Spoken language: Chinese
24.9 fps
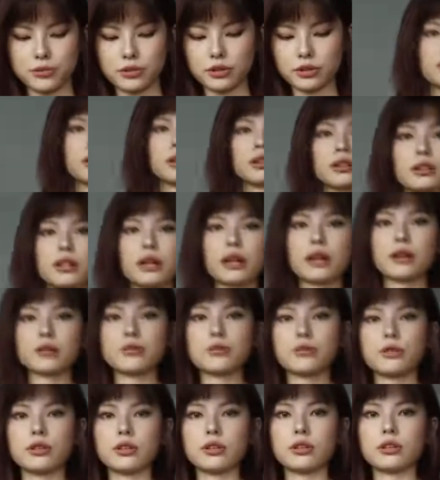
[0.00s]
觉。大家
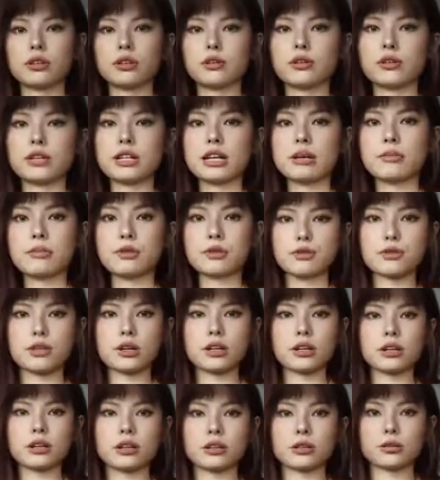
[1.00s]
觉得呢？我下面又
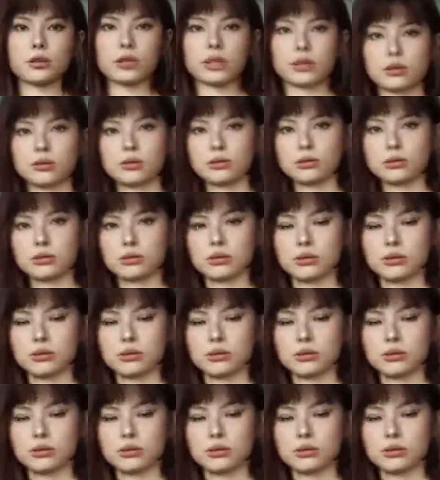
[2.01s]
穿了一个短裤，